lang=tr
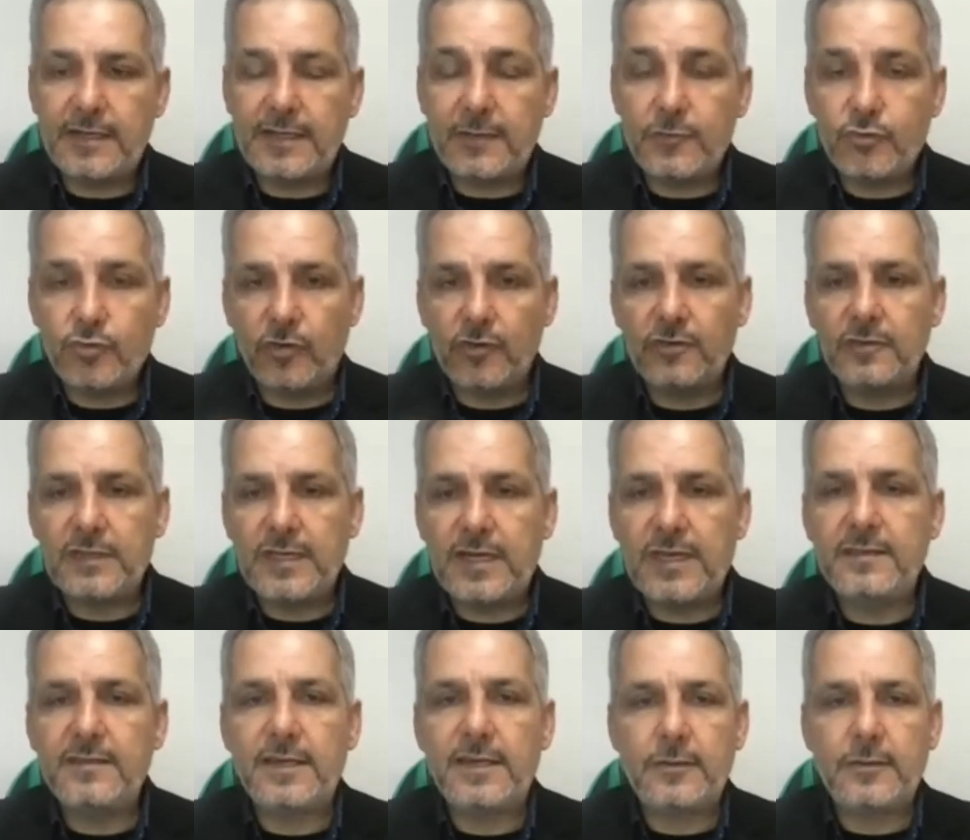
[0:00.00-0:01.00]
Yani çok
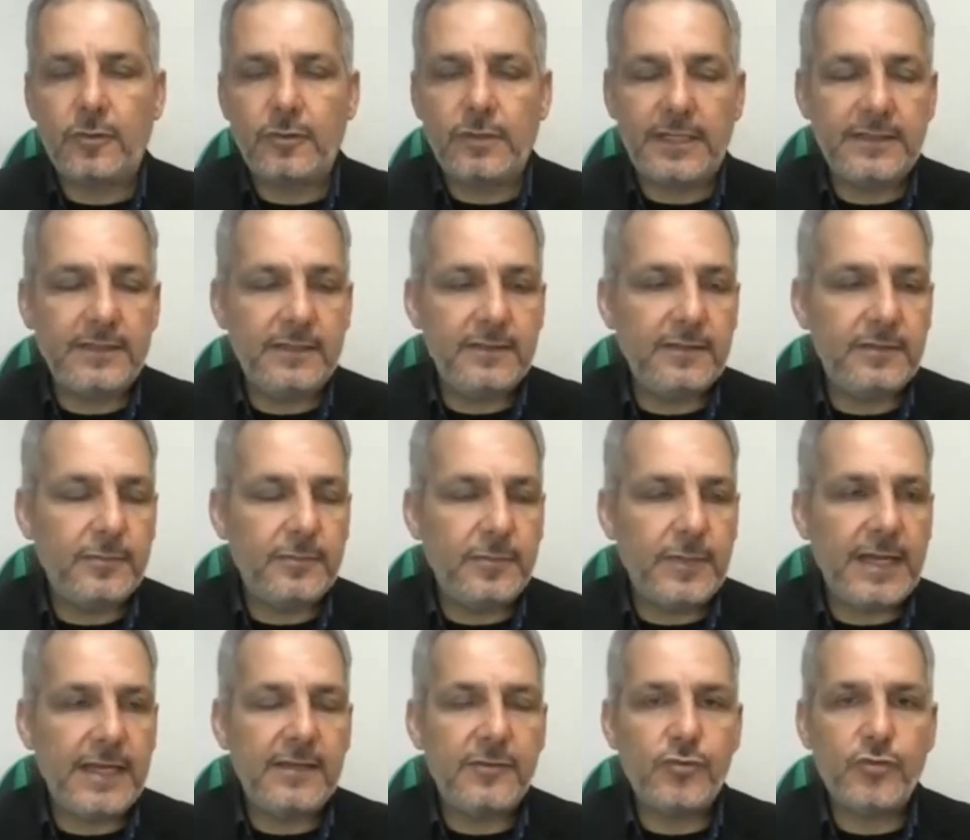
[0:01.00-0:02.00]
nadiren olan
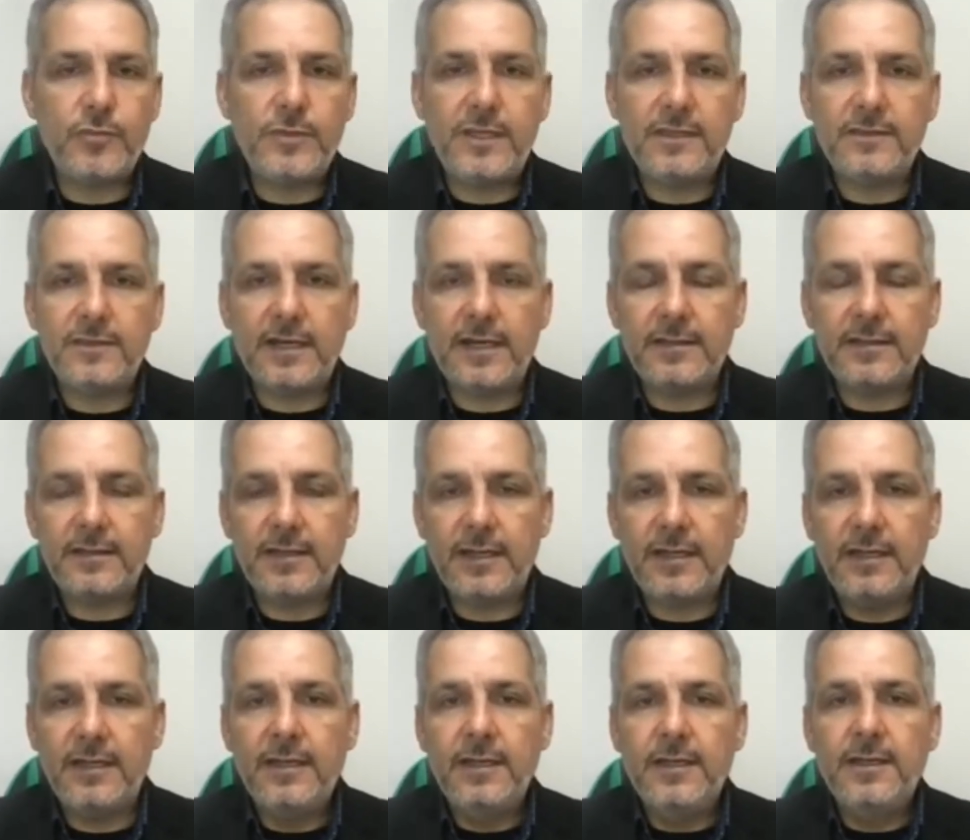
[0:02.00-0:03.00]
belki Cumhuriyet
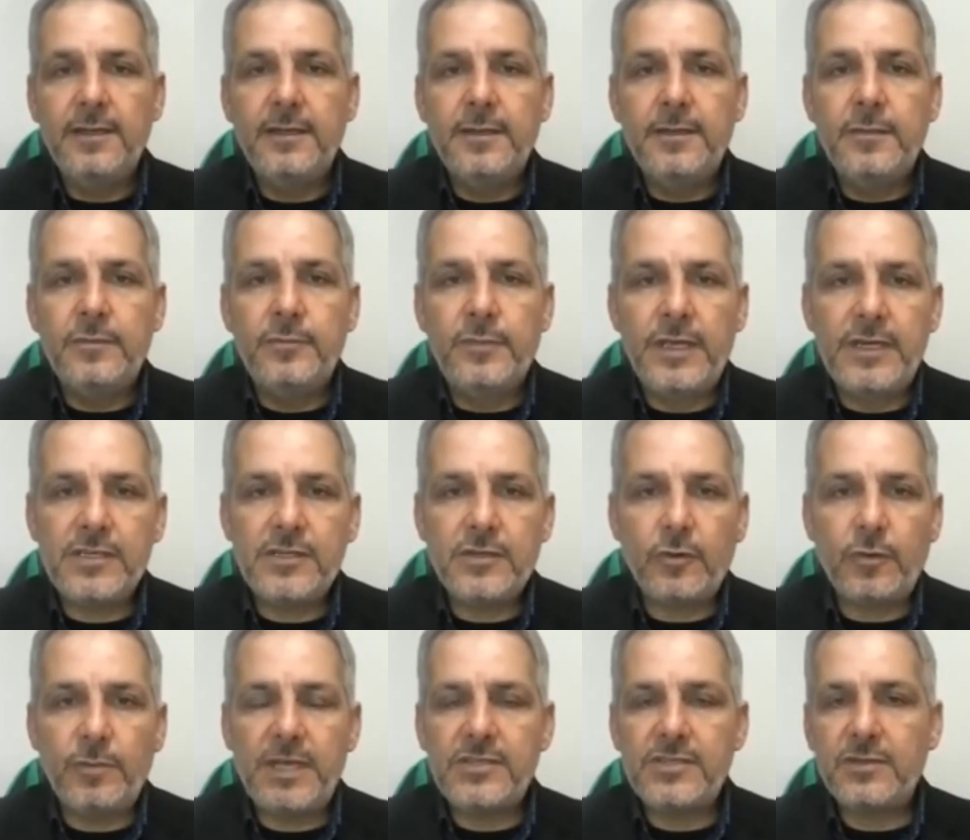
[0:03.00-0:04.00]
tarihinde 5
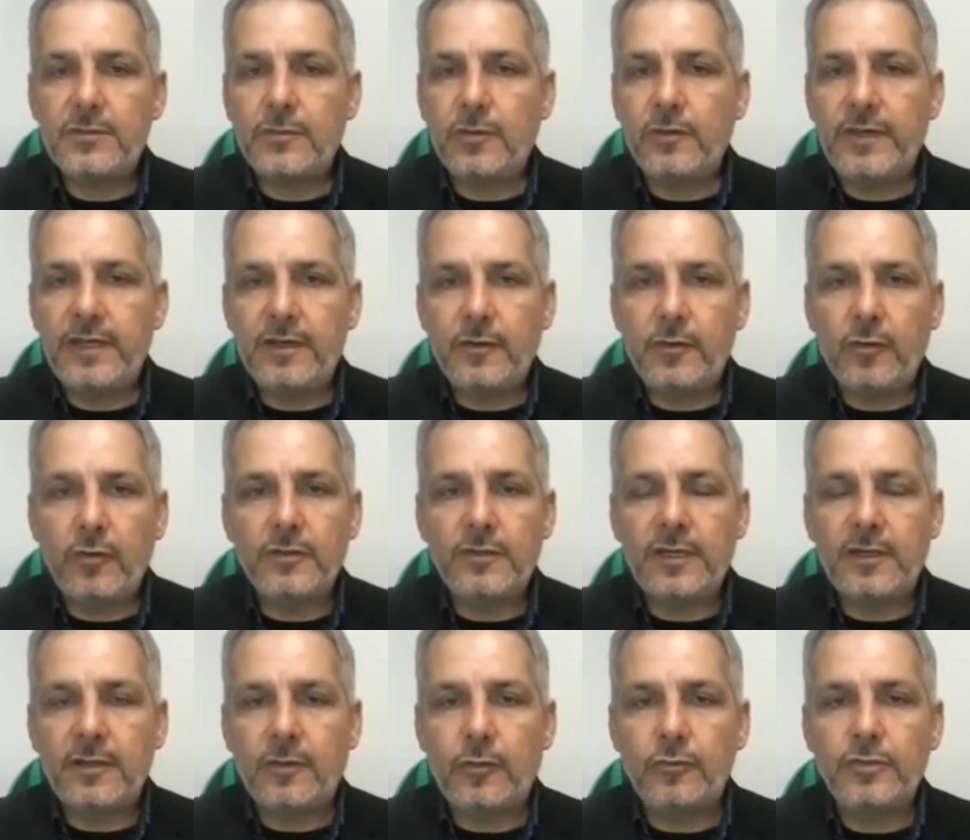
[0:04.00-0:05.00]
5 ve 10
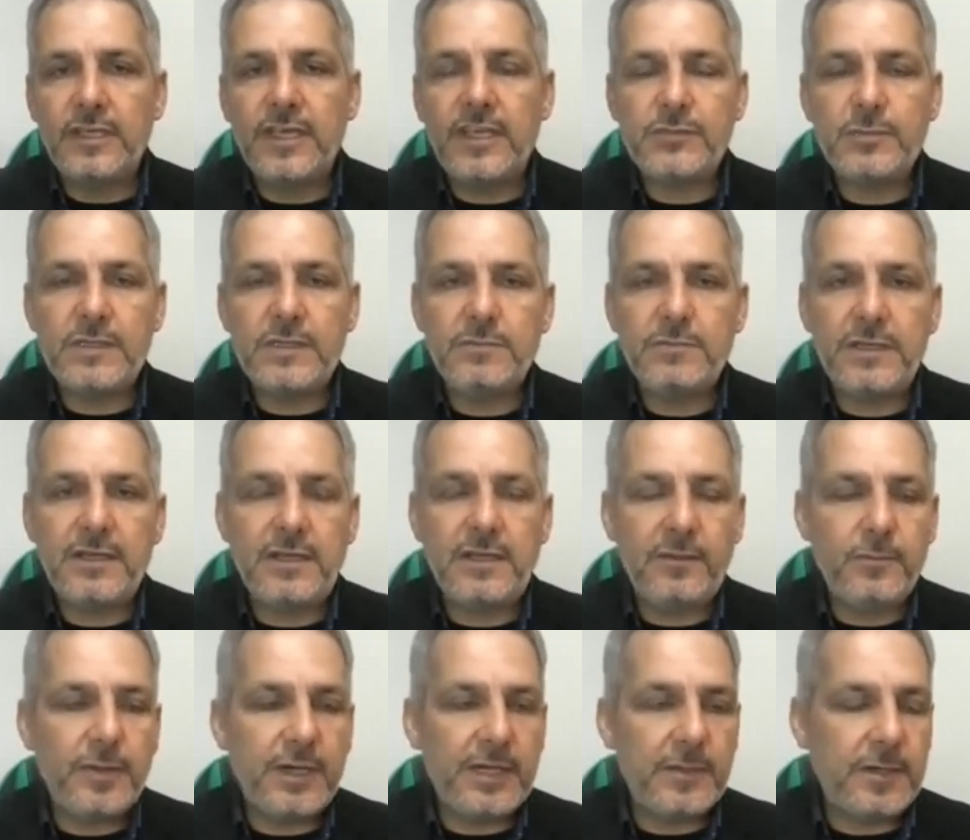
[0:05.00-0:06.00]
onu geçmez. Bir
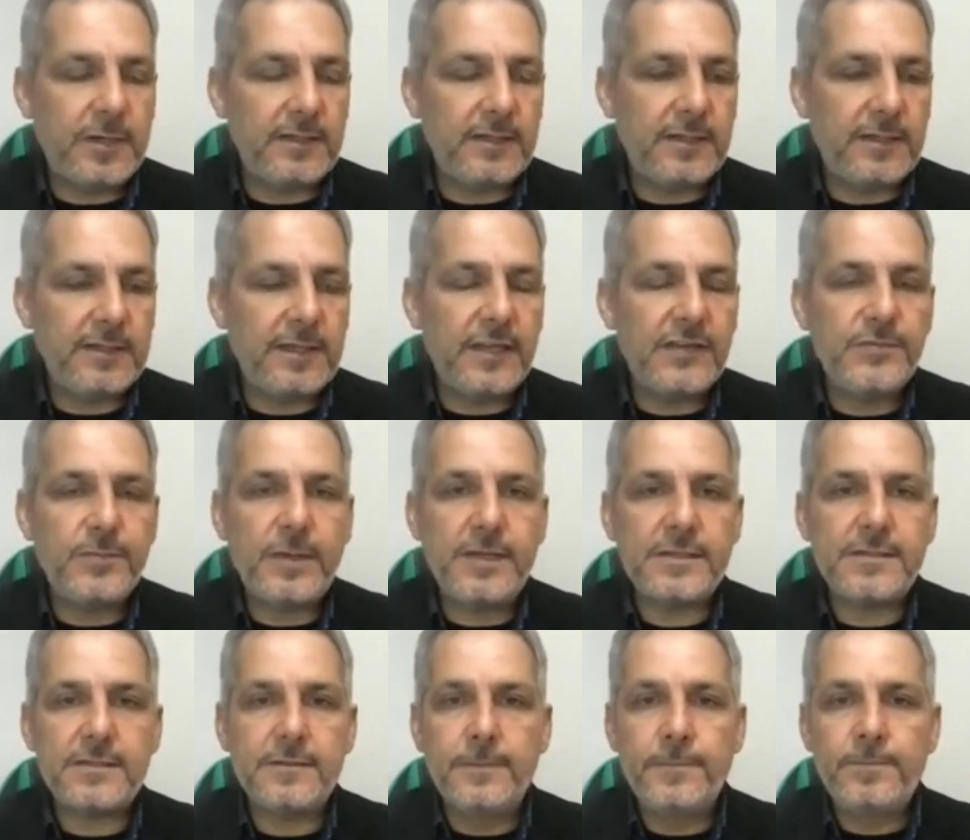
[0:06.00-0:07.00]
elin parmaklarını
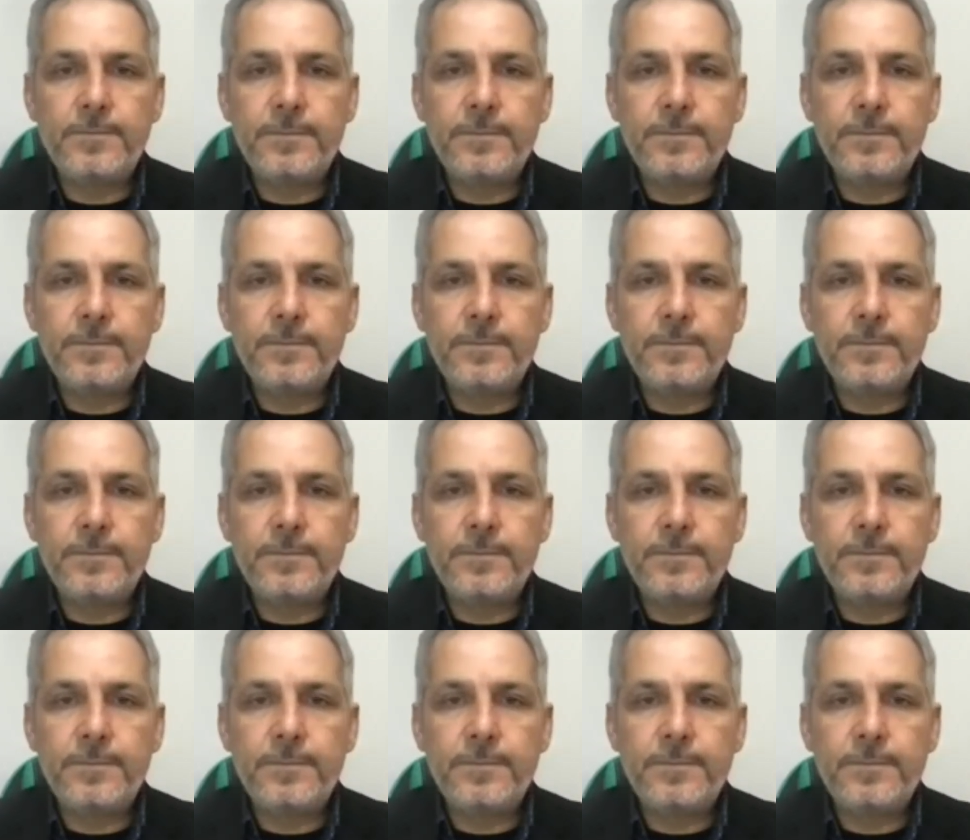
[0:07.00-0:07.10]
geçmez.